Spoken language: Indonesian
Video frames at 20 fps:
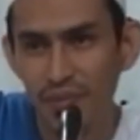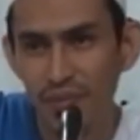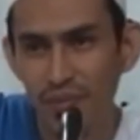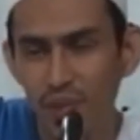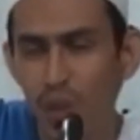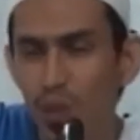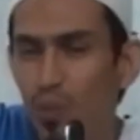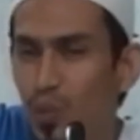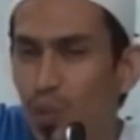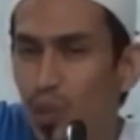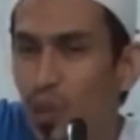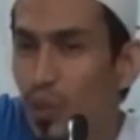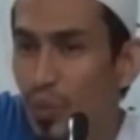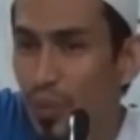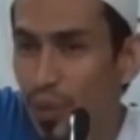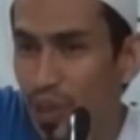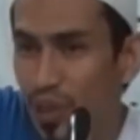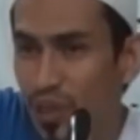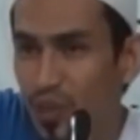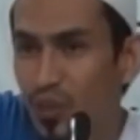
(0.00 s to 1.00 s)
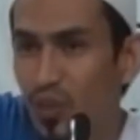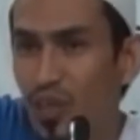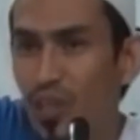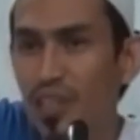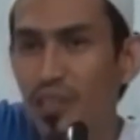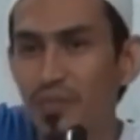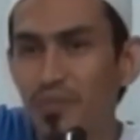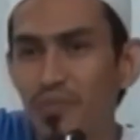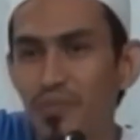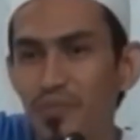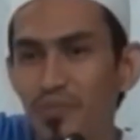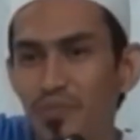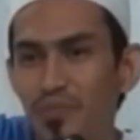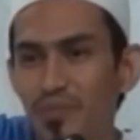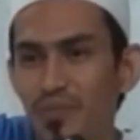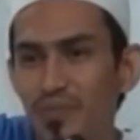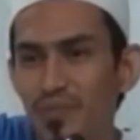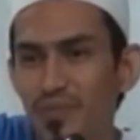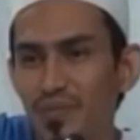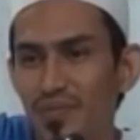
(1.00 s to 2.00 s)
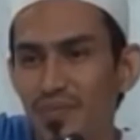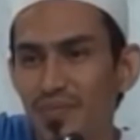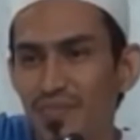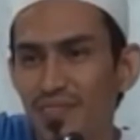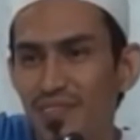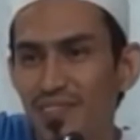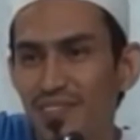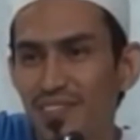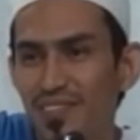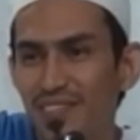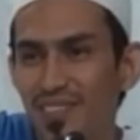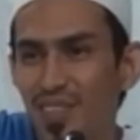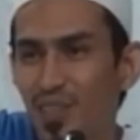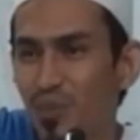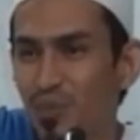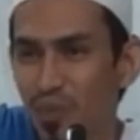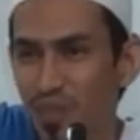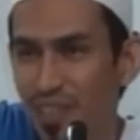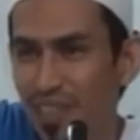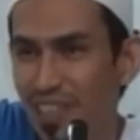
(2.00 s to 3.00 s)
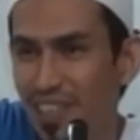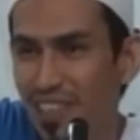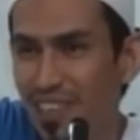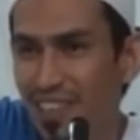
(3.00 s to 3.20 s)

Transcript: tapi nggak pernah sholat nggak pernah